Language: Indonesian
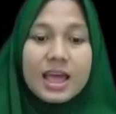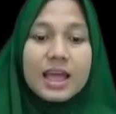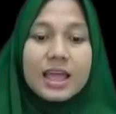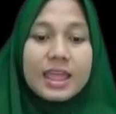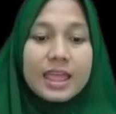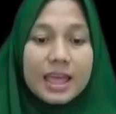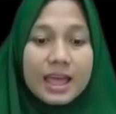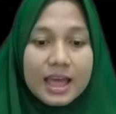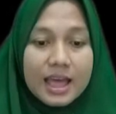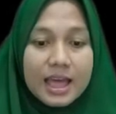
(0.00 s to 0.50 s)

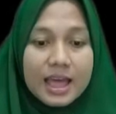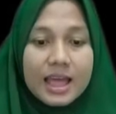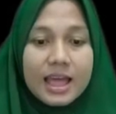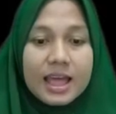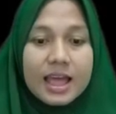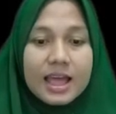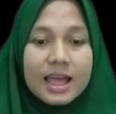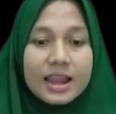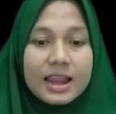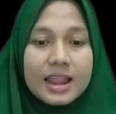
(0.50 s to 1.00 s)
ya
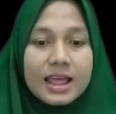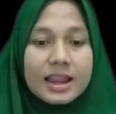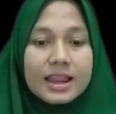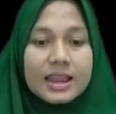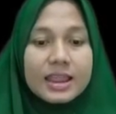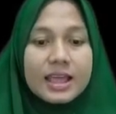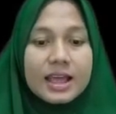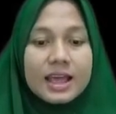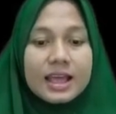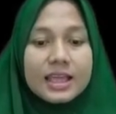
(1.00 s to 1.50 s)
dan
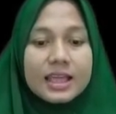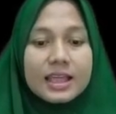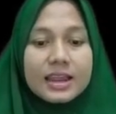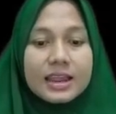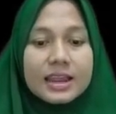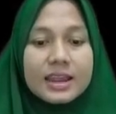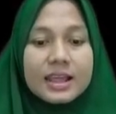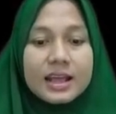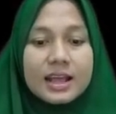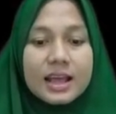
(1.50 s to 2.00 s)

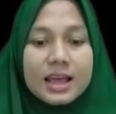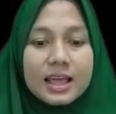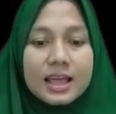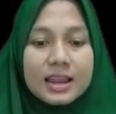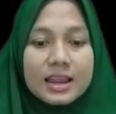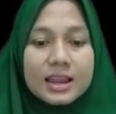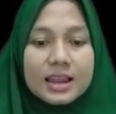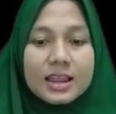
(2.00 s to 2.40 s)
diakhiri dengan